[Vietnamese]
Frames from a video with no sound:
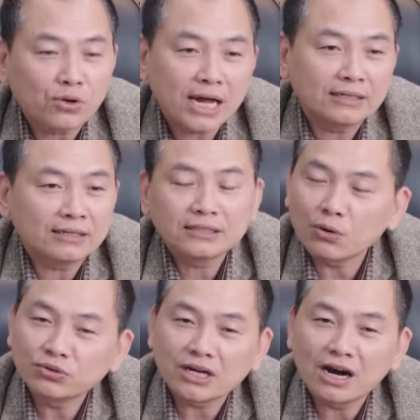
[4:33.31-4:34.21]
toàn ờ,
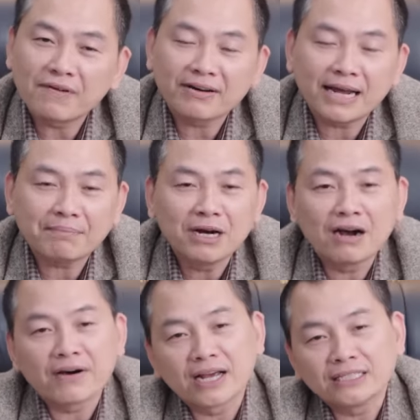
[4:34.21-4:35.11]
trông chờ và ném
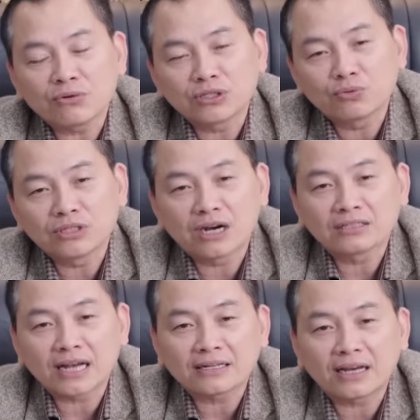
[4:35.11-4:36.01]
bừa vào đấy xong trông
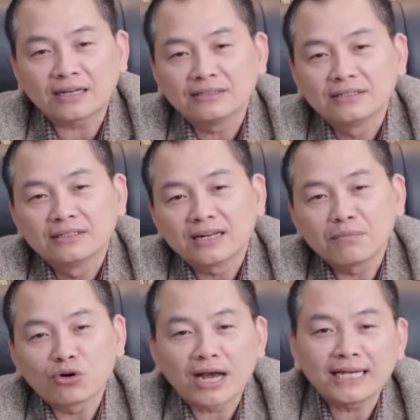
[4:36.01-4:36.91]
chờ rằng là
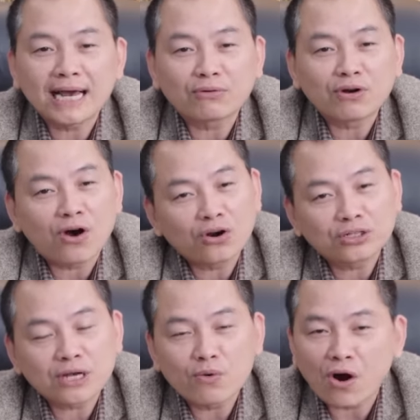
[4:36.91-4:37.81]
là một ngày nào đó
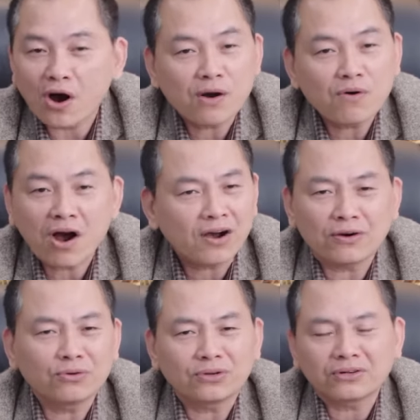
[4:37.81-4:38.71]
nó giàu có không
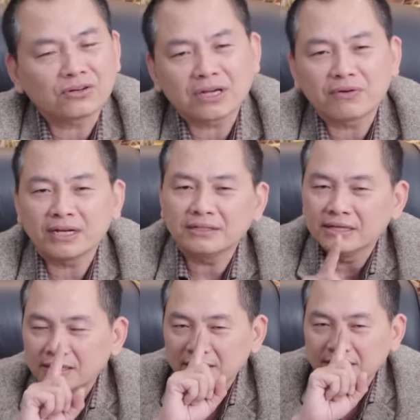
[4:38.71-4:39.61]
có không có, có kiểu đấy
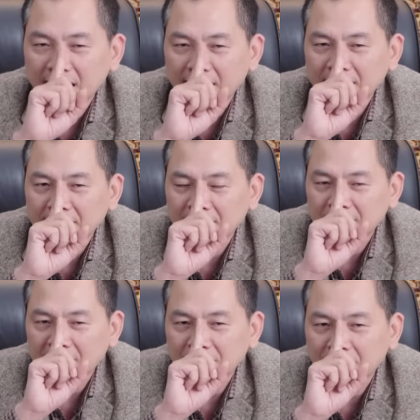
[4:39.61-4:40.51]
người ta
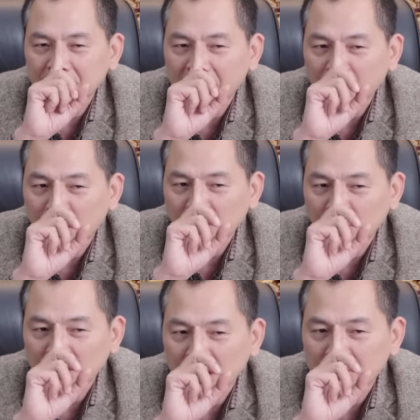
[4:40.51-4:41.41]
người ta chơi bằng một cái
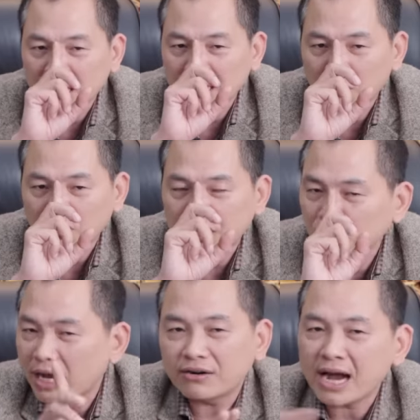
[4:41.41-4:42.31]
trò chơi mà nếu có
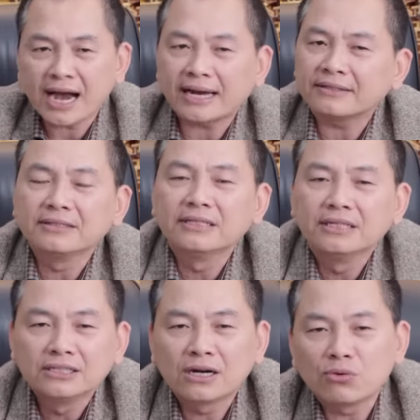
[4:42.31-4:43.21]
trí tuệ nó khác hẳn
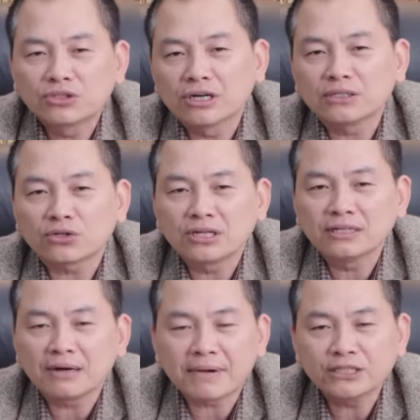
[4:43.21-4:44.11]
chứ không chơi trò
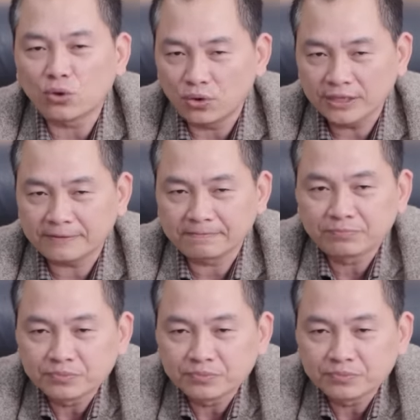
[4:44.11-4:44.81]
chơi là may rủi